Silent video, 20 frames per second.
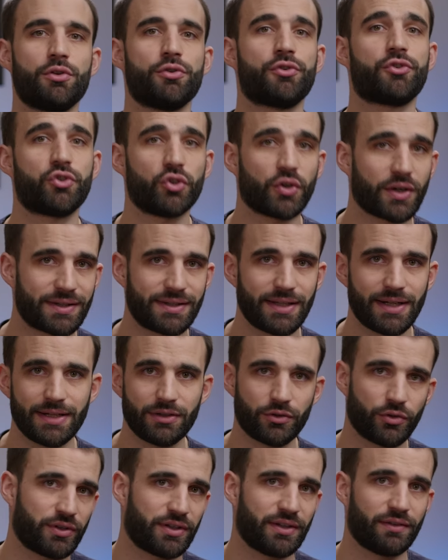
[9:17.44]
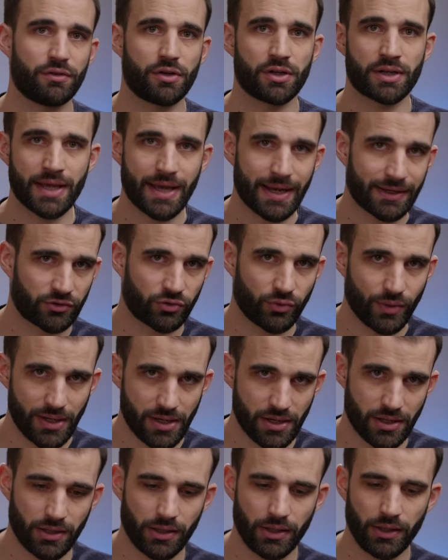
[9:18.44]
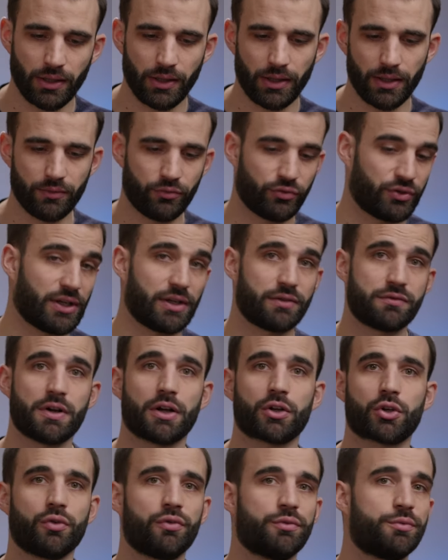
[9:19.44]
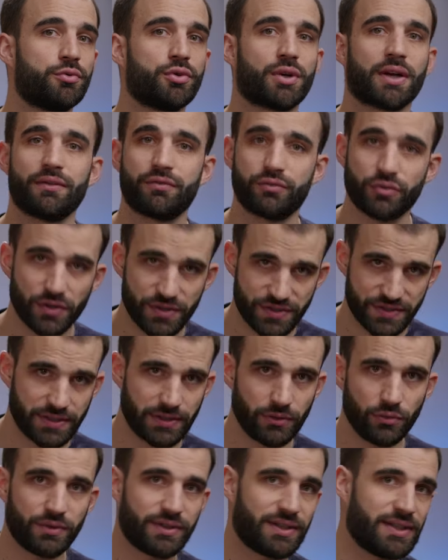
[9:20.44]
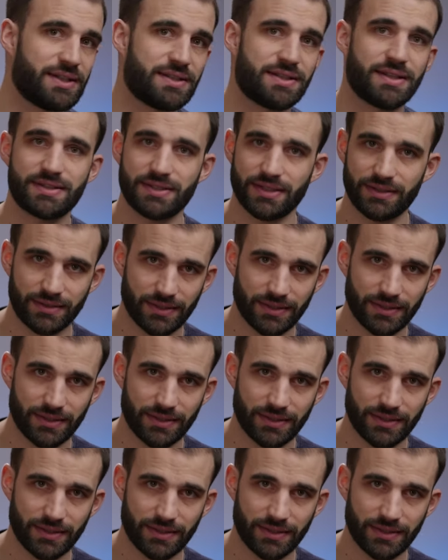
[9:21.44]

le storytelling de ces vlogs actuels, et vous allez voir que vous pourrez vous aussi utiliser ces